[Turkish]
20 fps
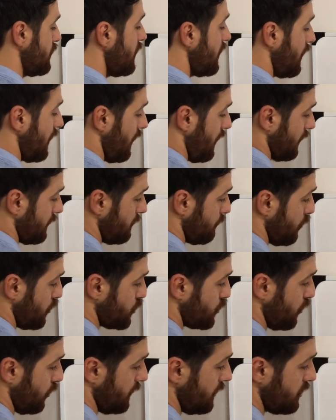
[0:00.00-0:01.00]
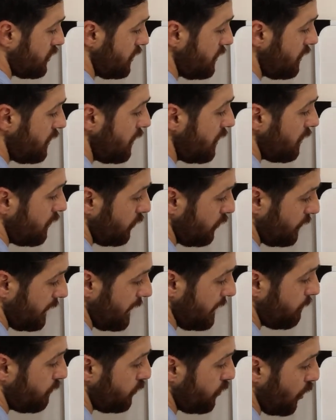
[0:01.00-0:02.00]
6 boş olduğu için
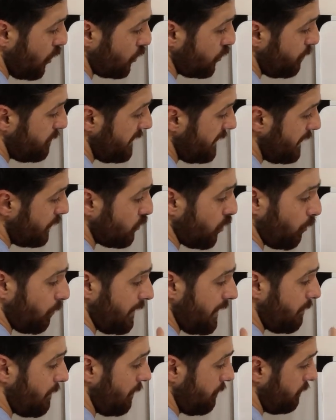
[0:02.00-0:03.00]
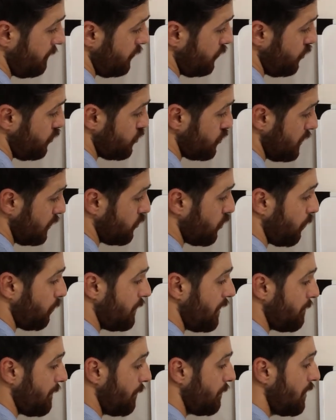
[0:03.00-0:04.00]
gelip 4'ü 1 ile toplayamam. 3 ile
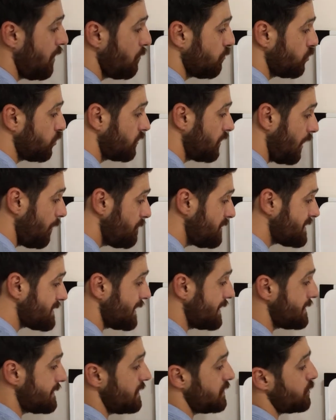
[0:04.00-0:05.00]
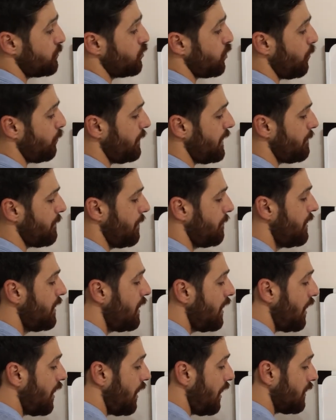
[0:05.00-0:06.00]
toplayamam. Buradan bir sayı seçip toplayamam.
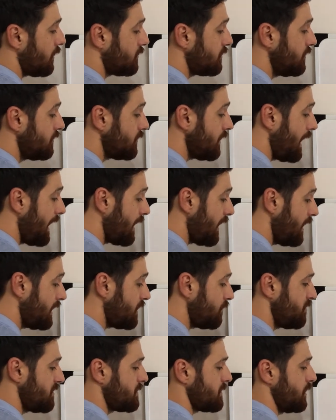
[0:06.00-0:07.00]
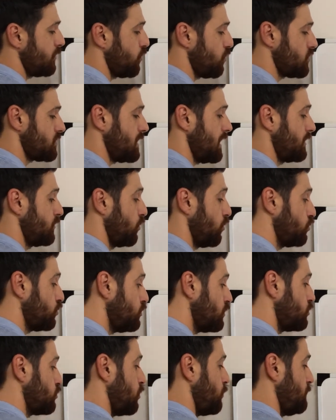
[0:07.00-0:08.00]
Altında herhangi bir sayı olsaydı onunla
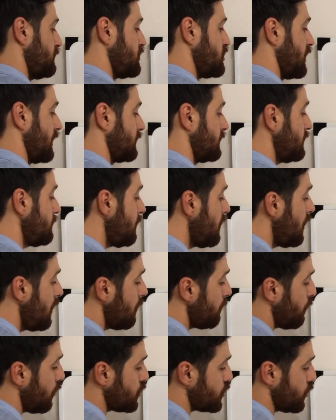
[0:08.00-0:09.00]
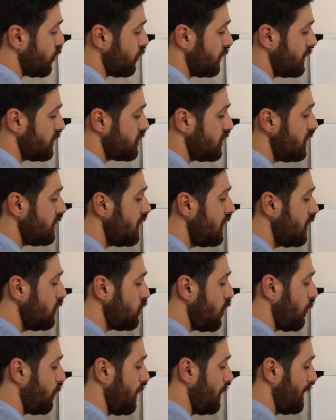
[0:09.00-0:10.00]
toplayacaktım. Boş olduğu için
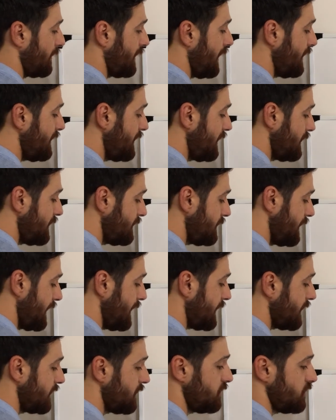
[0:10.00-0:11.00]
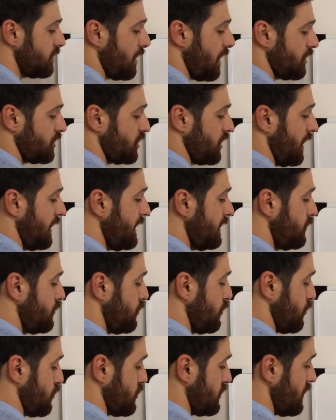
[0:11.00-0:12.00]
toplamadan direkt aşağıya
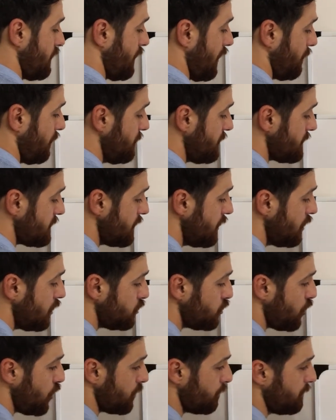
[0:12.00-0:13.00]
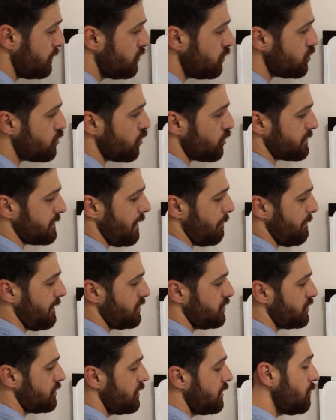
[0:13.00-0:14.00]
indiriyoruz. Cevabımız
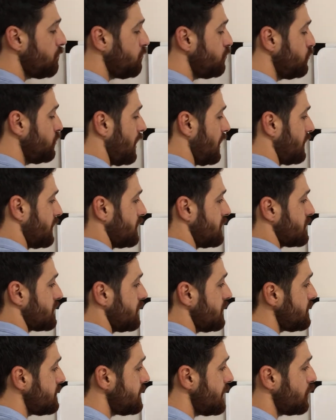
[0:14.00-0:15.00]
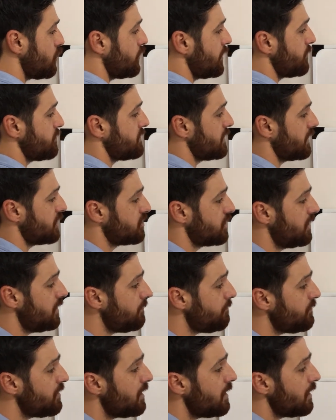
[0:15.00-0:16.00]
4195. Bunu anladıysanız diğer örneğimize geçelim.
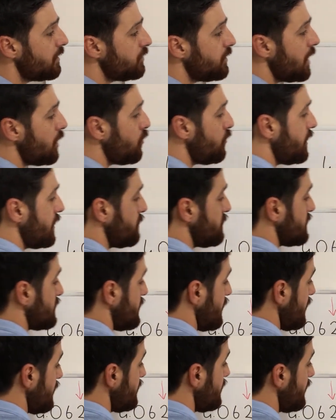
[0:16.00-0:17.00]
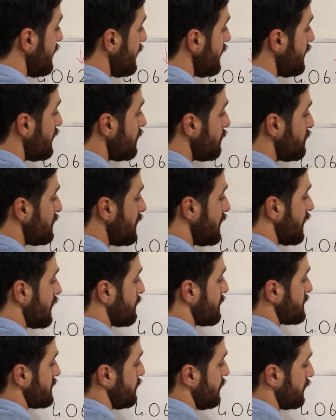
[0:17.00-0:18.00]
Diğer örneğimizde yine birler
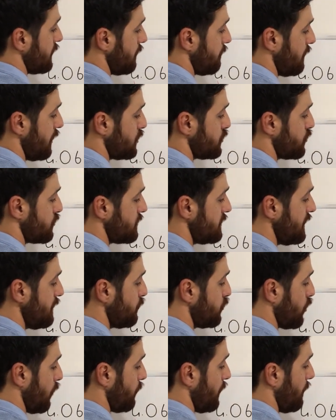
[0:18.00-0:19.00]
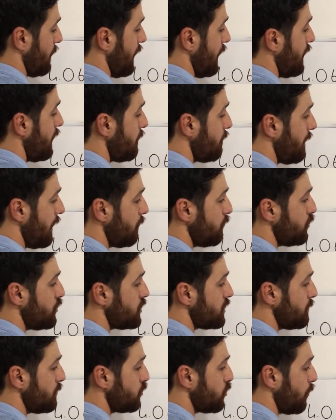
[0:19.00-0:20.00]
basamağından başlıyoruz değil mi toplamaya? Ben bu
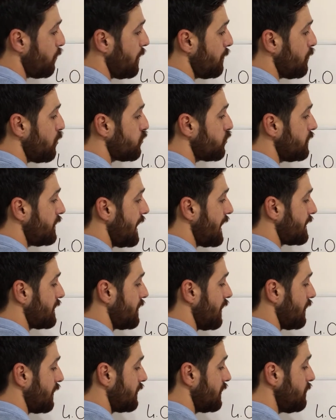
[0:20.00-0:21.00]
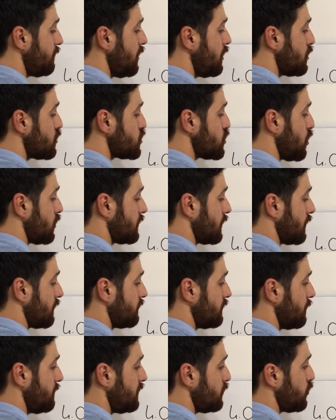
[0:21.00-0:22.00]
işlemin toplamı olduğunu nereden anladım? Sol tarafında
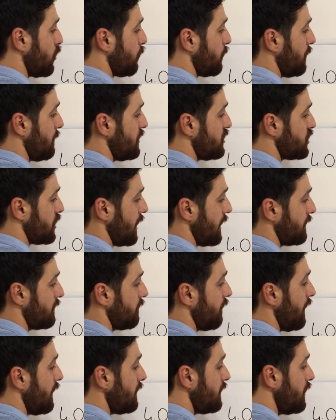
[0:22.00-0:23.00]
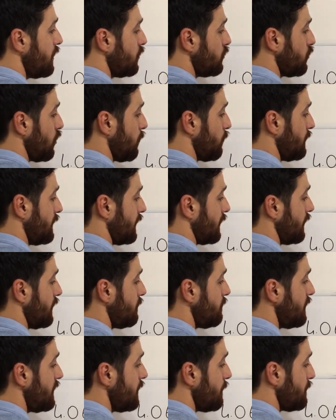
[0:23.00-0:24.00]
bir toplama işareti var. Toplayalım.
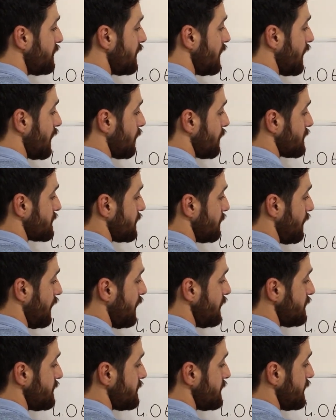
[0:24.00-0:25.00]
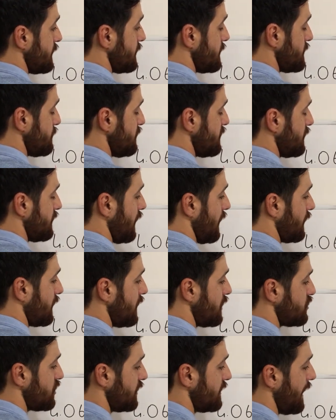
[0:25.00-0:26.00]
Birler basamağı 8 bir daha kaç
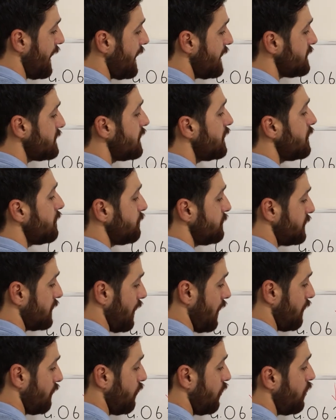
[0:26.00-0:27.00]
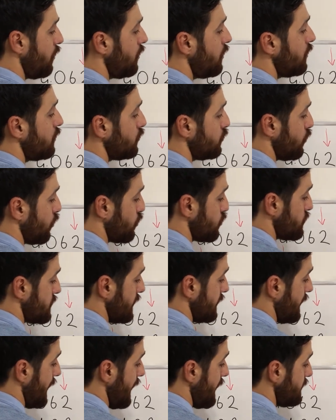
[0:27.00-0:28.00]
eder? Bravo. 9
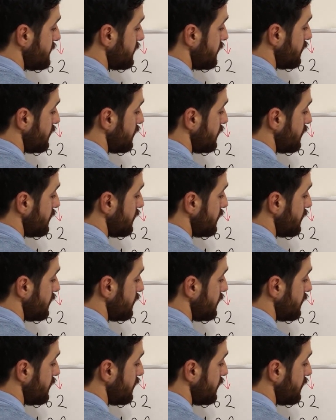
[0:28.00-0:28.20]
eder.